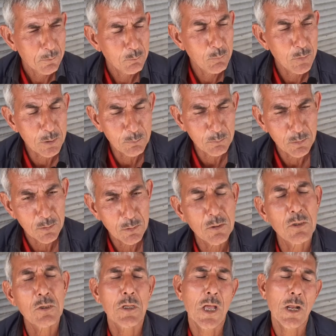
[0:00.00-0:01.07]
Bizim
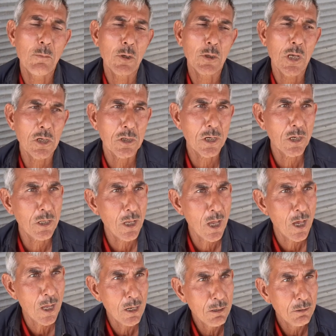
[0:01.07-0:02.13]
işlerimiz her şey
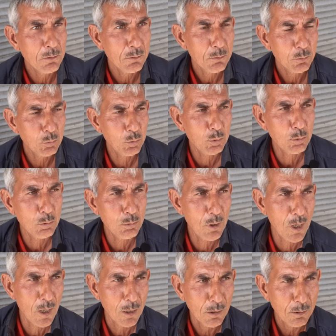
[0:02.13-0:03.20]
değil, düzgün
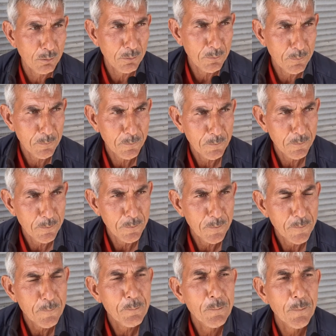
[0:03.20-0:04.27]
değil.
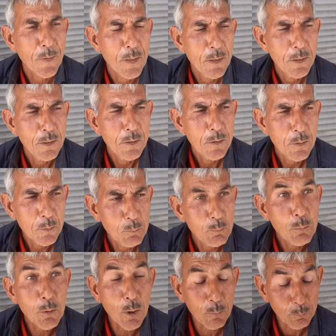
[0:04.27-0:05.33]
Evet.
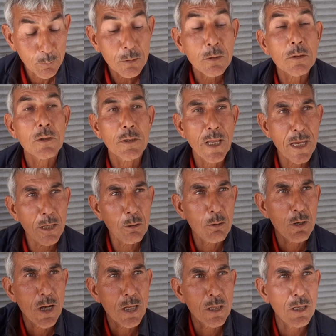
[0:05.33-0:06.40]
Burada neydi
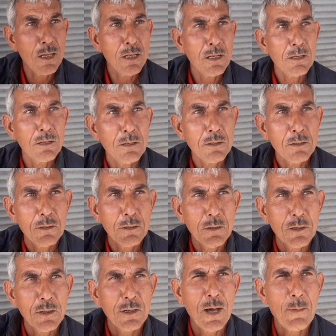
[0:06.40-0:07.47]
onun adı?
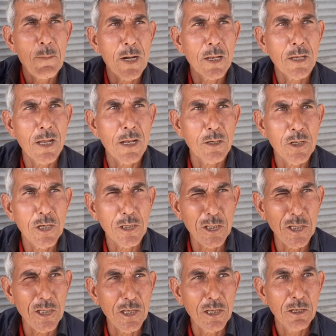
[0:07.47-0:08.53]
Amerika'nın
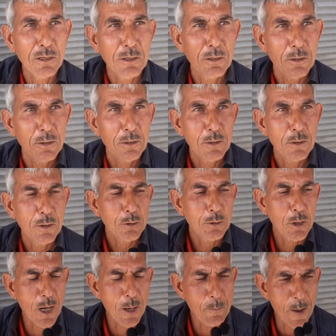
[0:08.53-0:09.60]
getirdi. Trump.
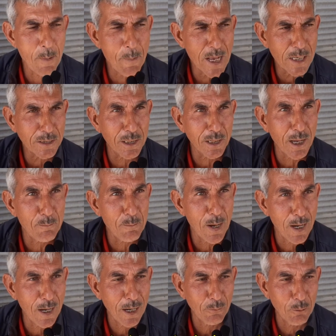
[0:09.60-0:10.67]
Trump'a bastık ama
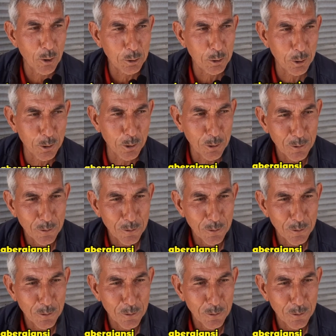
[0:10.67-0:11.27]
ha, öttürdük.